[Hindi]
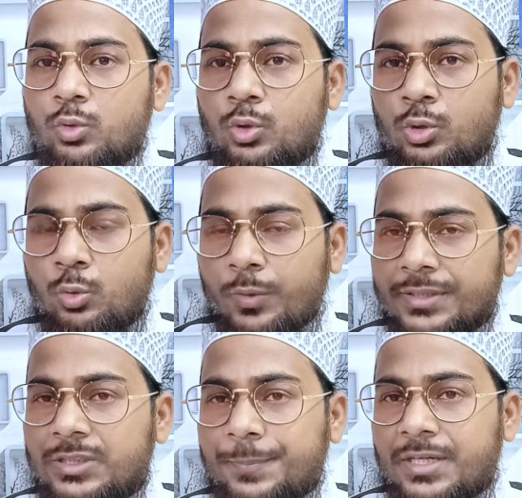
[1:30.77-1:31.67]
तो
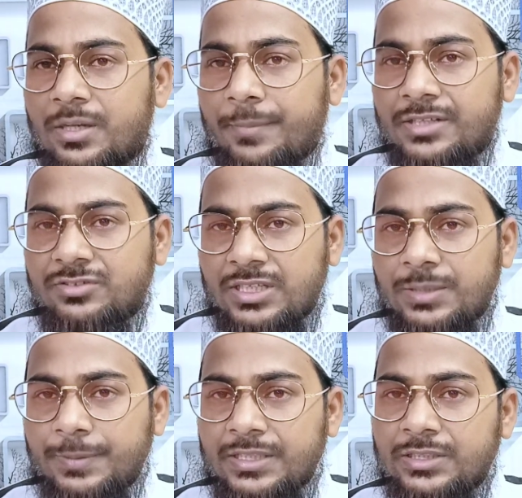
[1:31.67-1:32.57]
वक्त पर नमाज
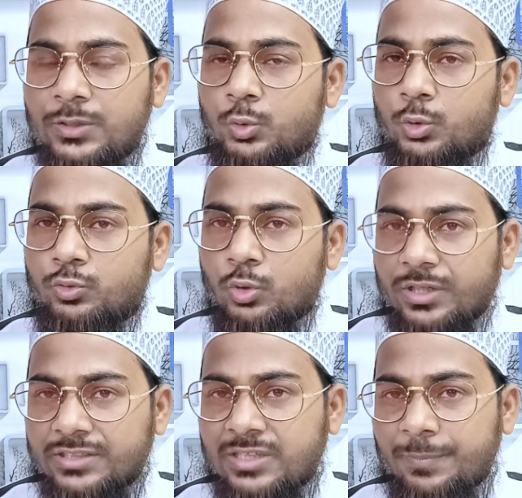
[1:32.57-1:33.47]
नहीं पढ़ेंगे तो उसको
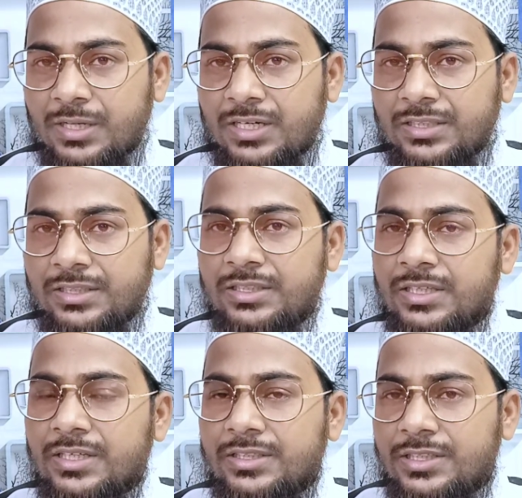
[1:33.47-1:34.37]
कज़ा पढ़ लेंगे
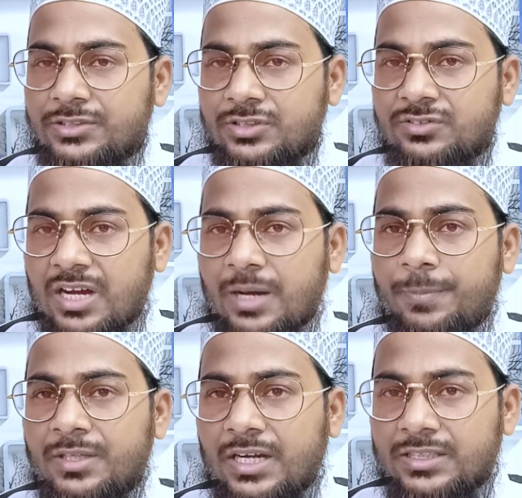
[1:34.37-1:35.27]
ये चीज़
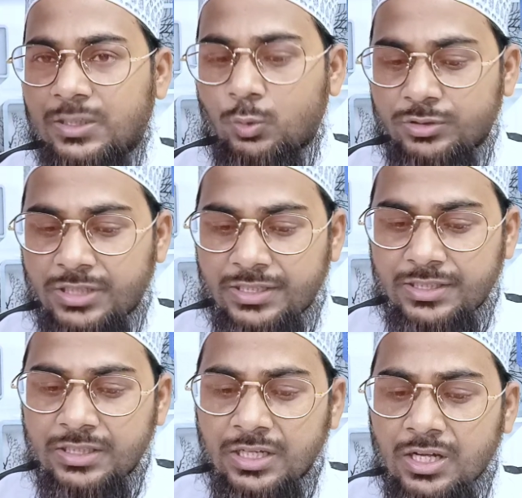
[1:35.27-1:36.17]
आपकी अदा हो जाएगी